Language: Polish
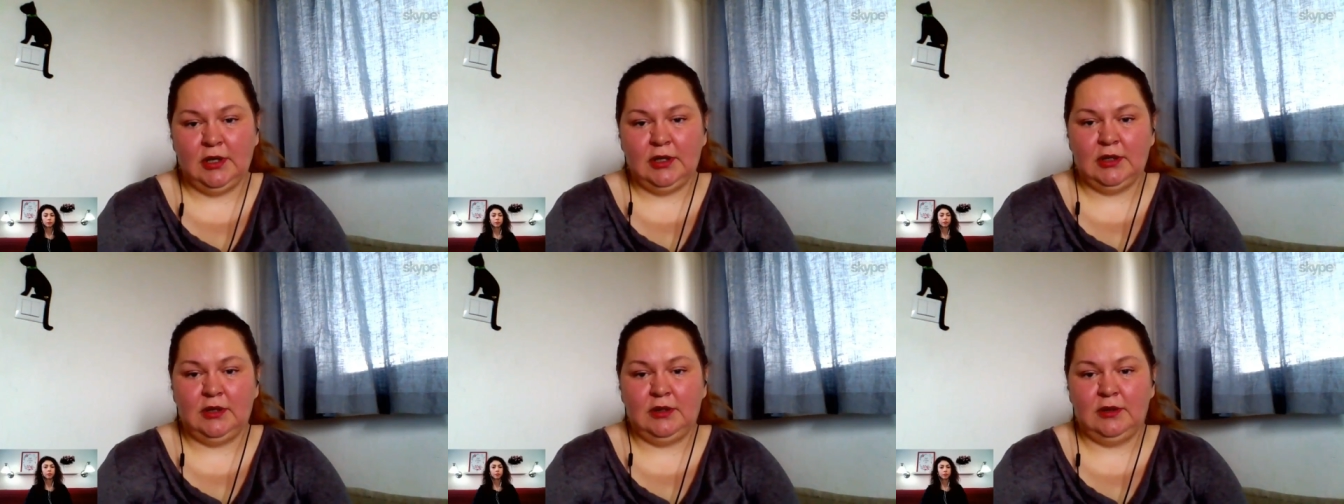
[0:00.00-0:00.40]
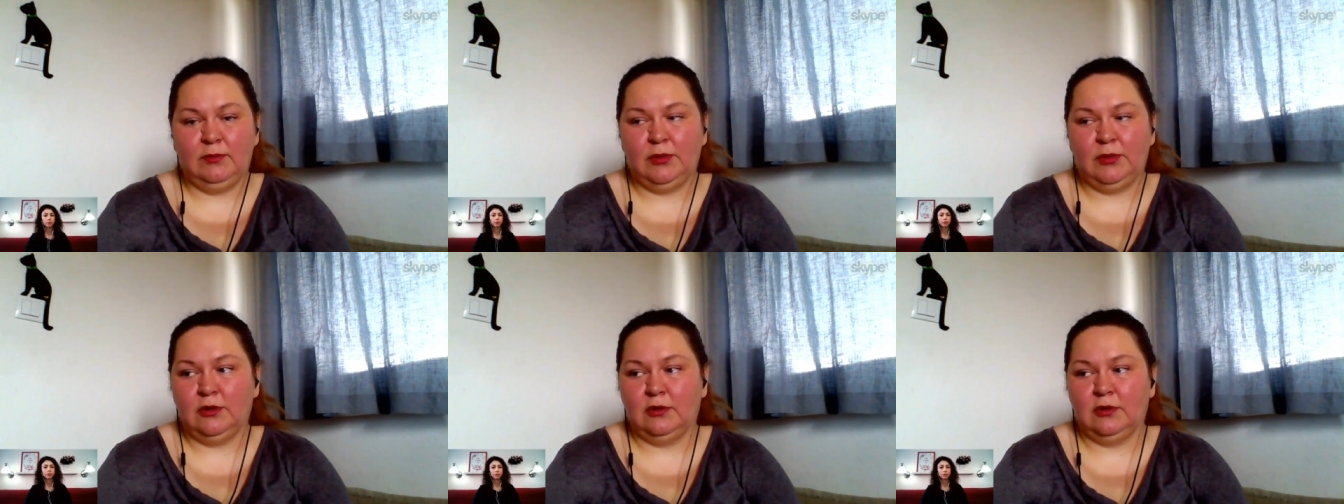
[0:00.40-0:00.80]
e,
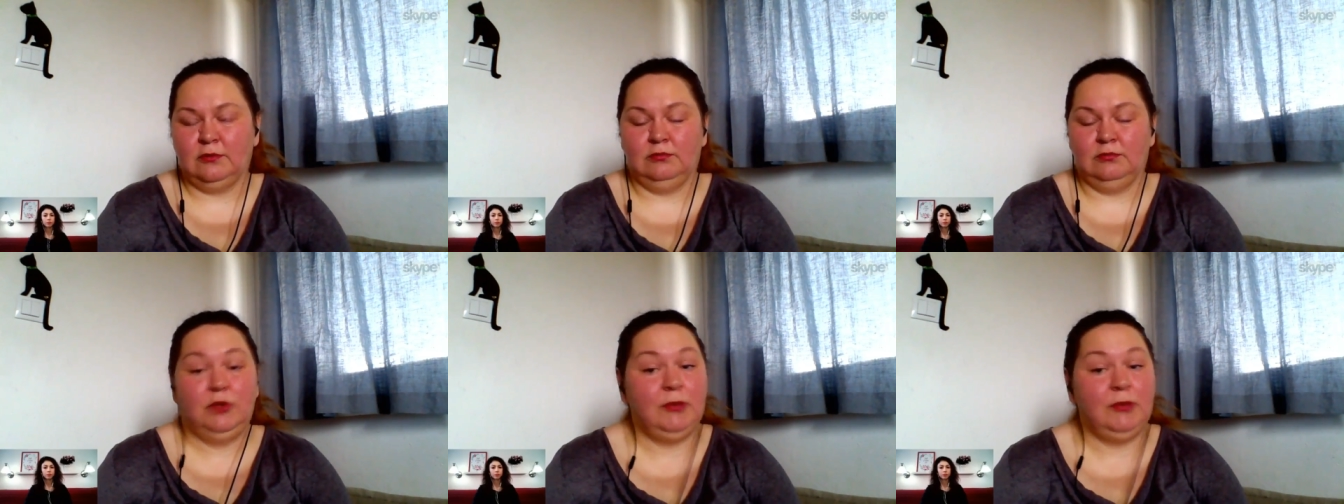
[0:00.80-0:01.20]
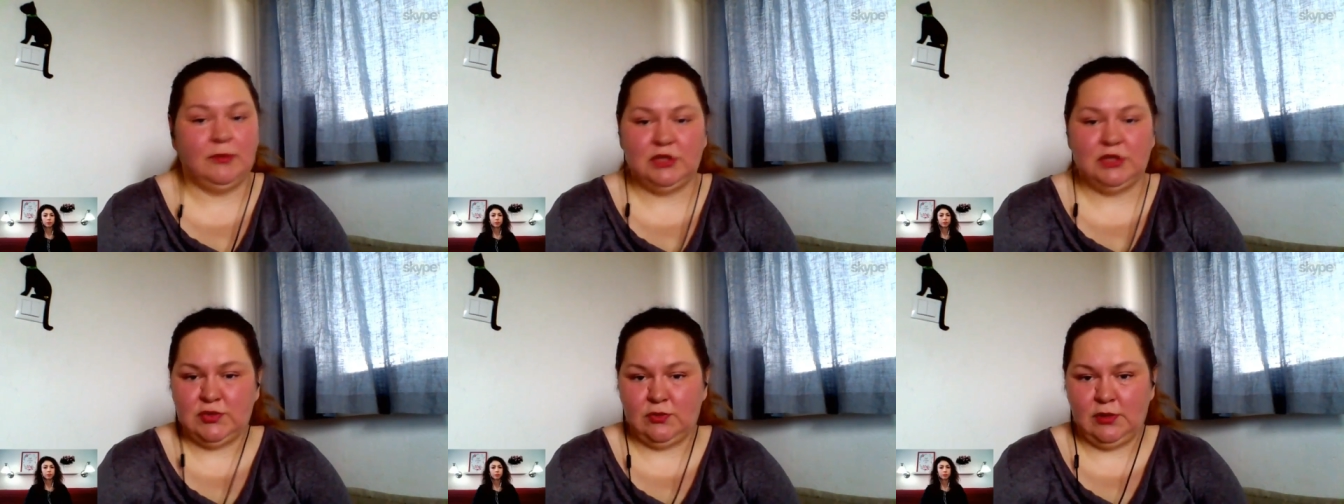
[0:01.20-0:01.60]
bo nie
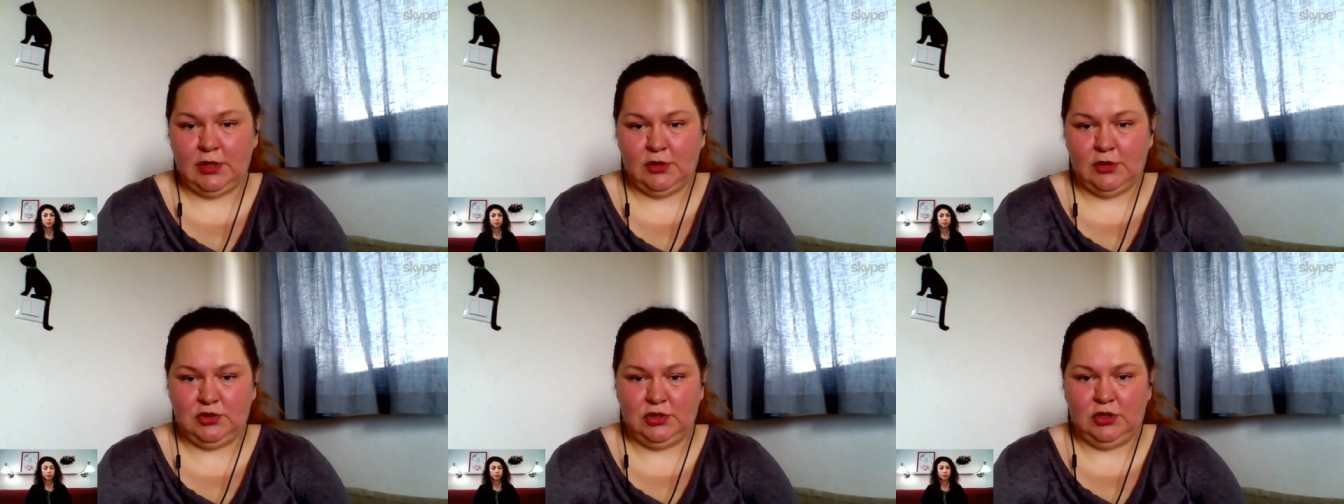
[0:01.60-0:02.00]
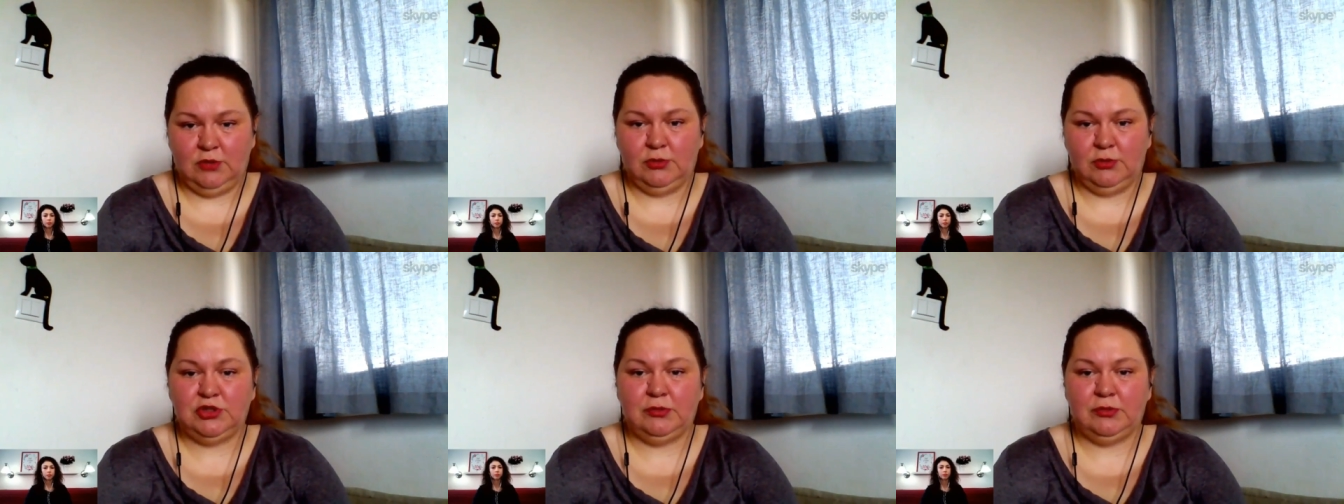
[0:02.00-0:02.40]
miałam czasu dla
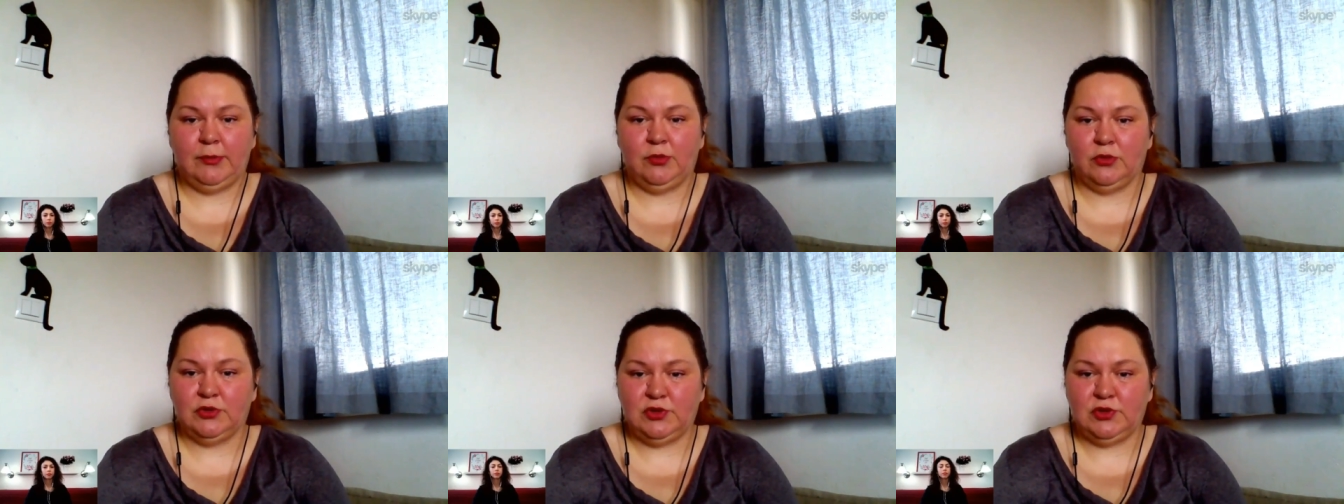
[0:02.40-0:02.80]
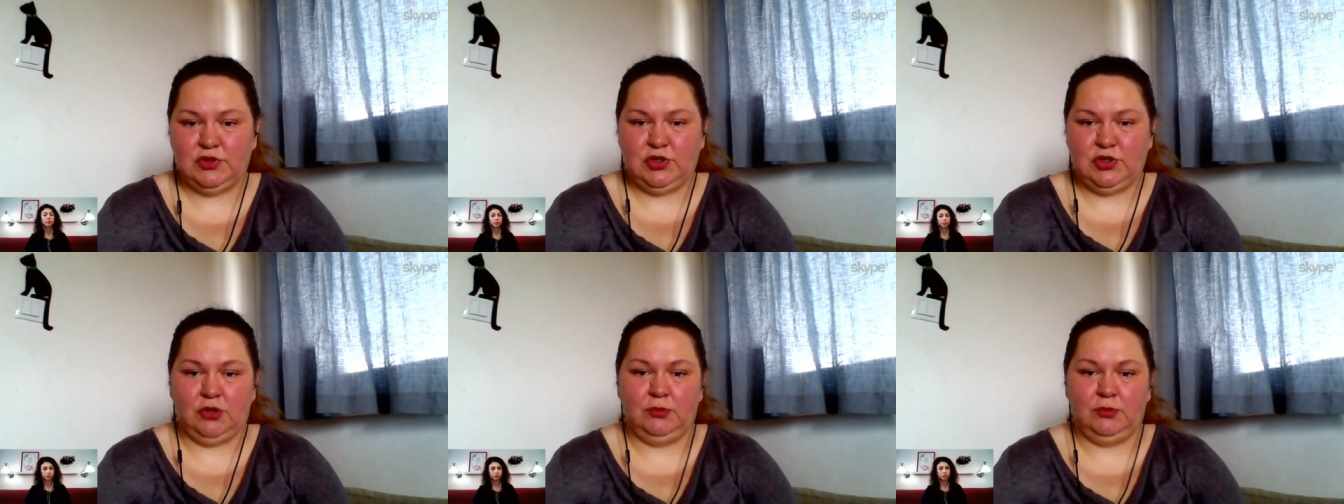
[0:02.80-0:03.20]
rodziny, bo trzeba było coś
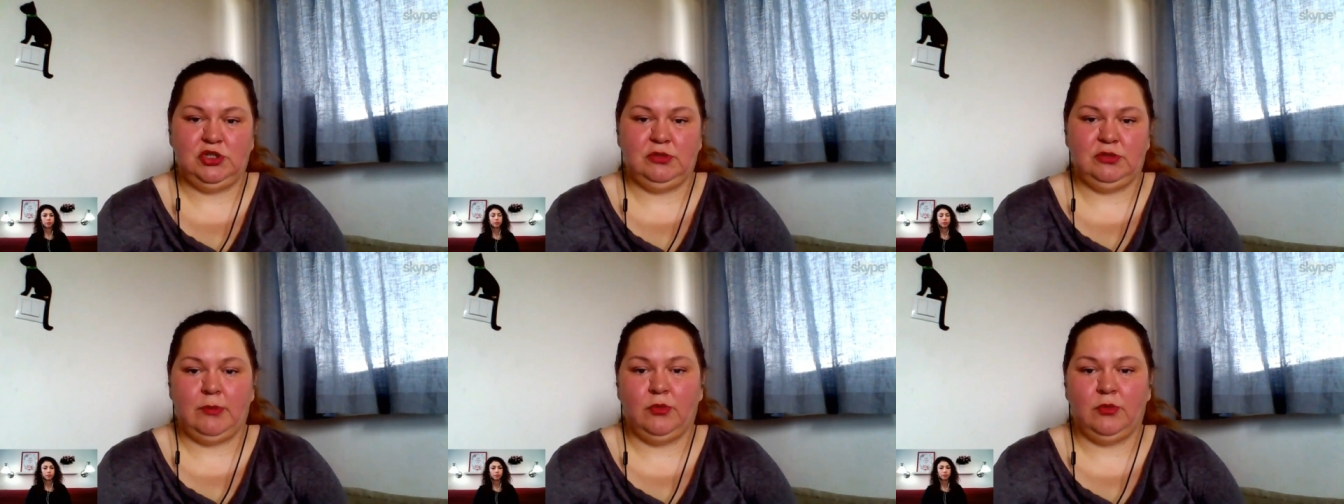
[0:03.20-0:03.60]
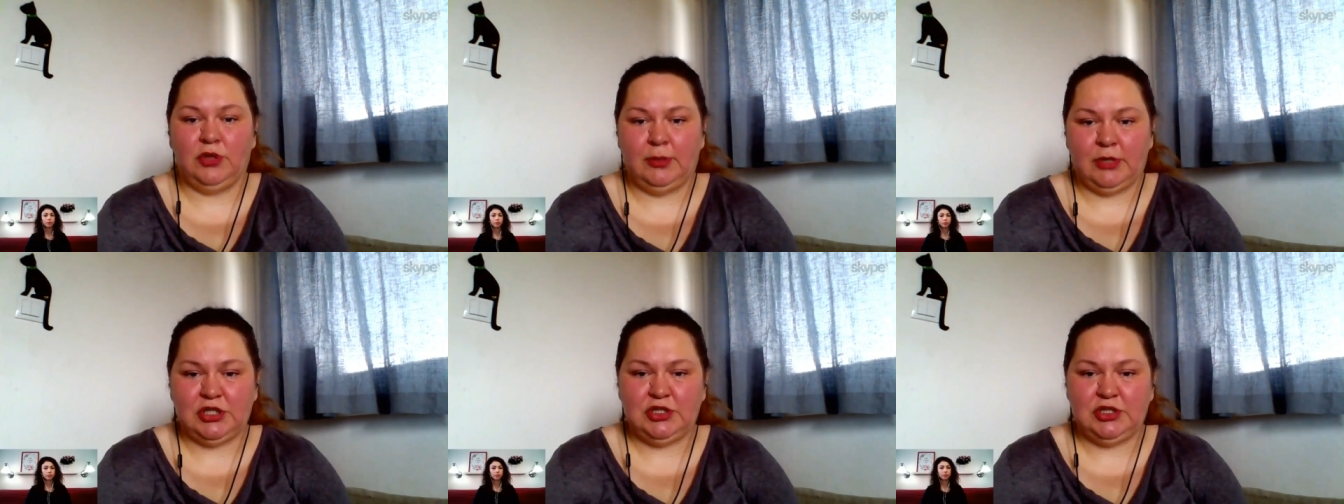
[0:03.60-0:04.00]
zrobić, trzeba było
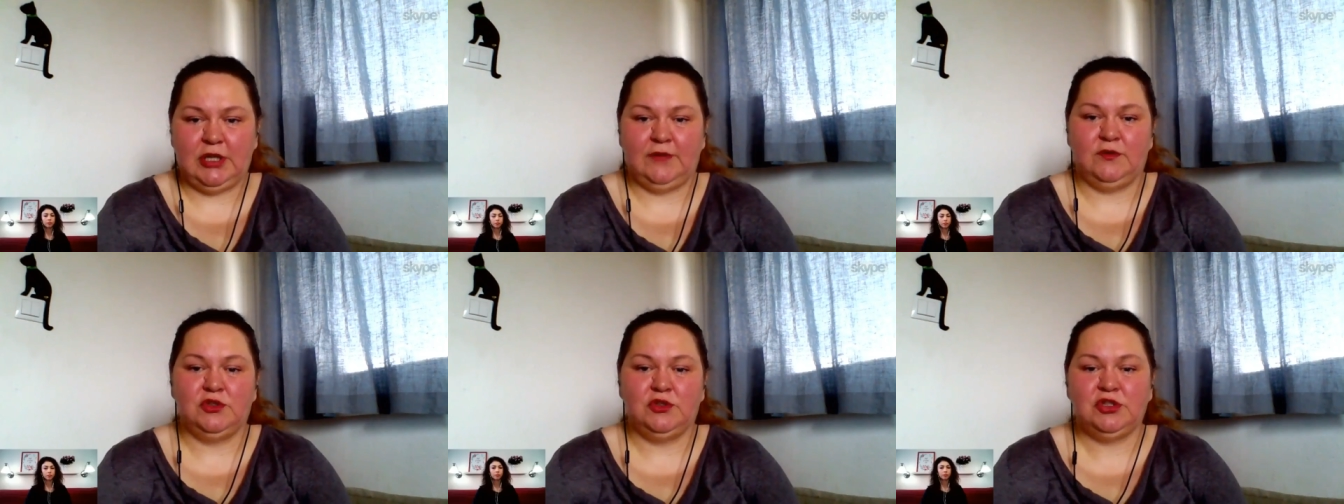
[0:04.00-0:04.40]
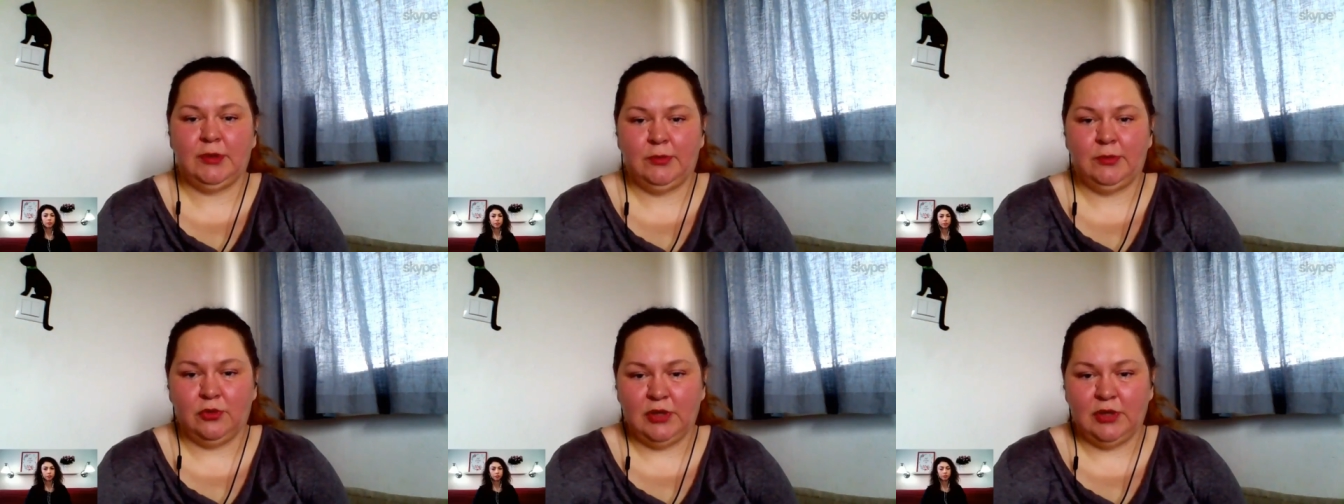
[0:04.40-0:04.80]
odebrać telefon,
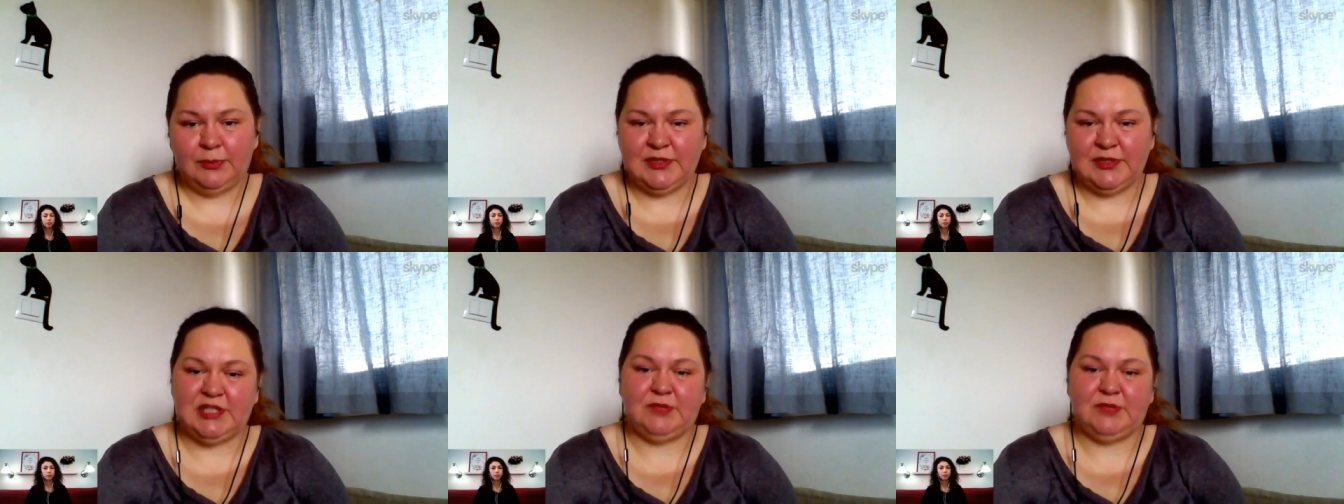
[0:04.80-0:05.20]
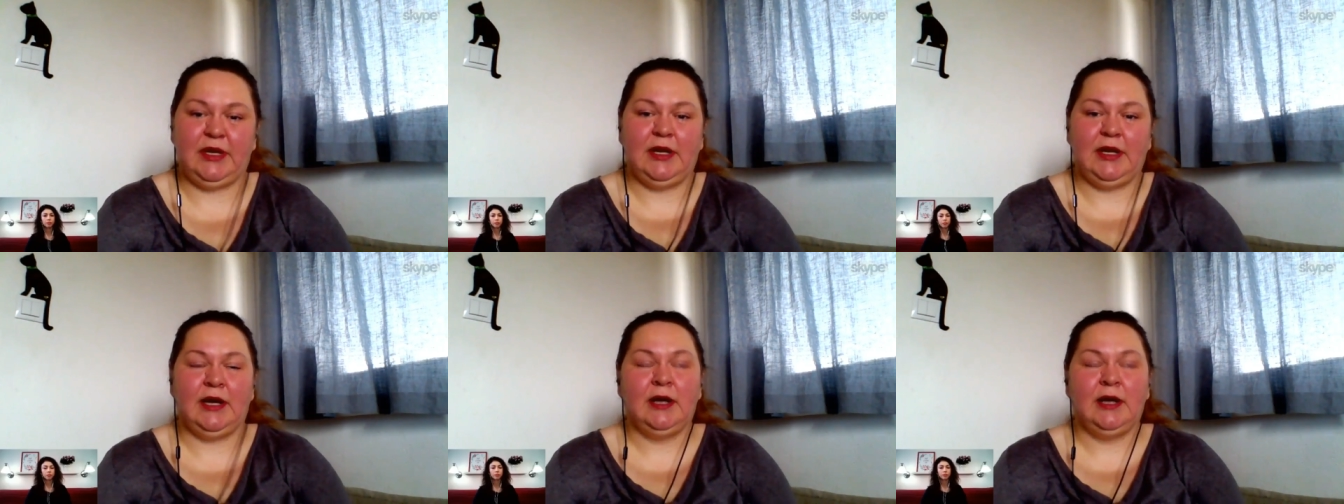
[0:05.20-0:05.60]
trzeba było napisać maila,